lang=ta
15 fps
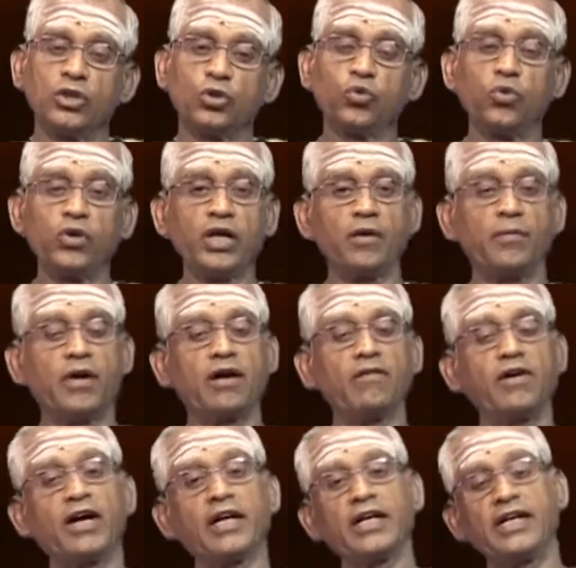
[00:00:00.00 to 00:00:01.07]
சூரிய
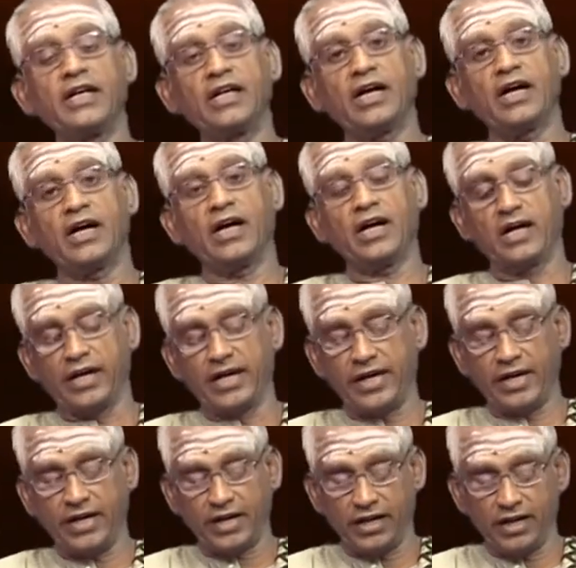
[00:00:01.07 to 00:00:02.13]
பகவானை
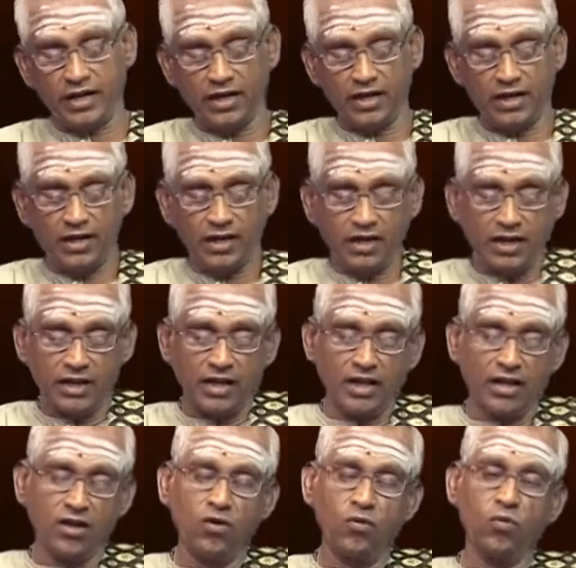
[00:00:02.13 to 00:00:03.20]
அங்கே
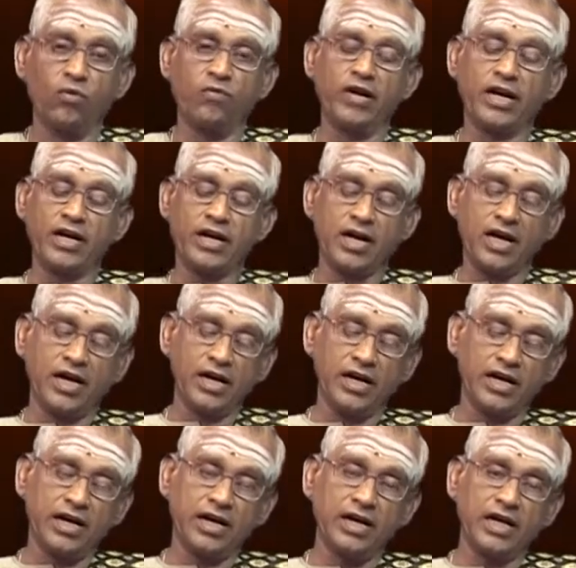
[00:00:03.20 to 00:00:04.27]
ஒரு விளக்காக
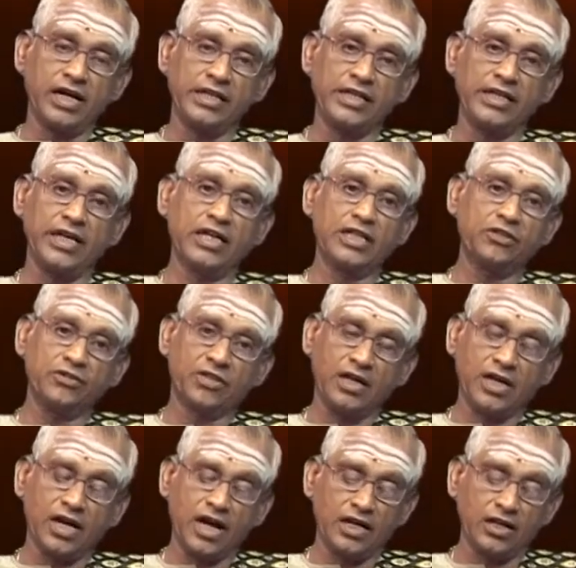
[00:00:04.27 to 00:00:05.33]
அதை
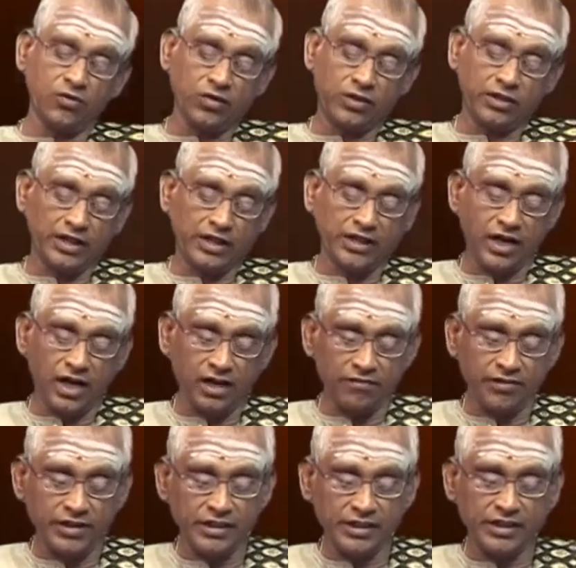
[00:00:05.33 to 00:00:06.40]
ஏற்றுவதற்கான ஒரு திரியாக
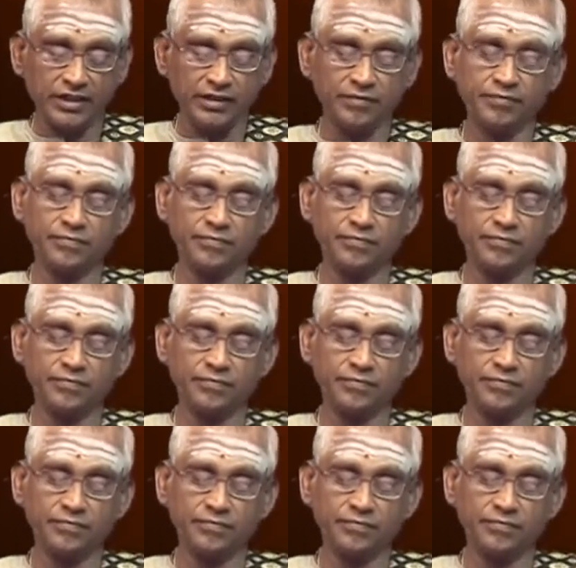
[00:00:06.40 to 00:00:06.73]
வைத்து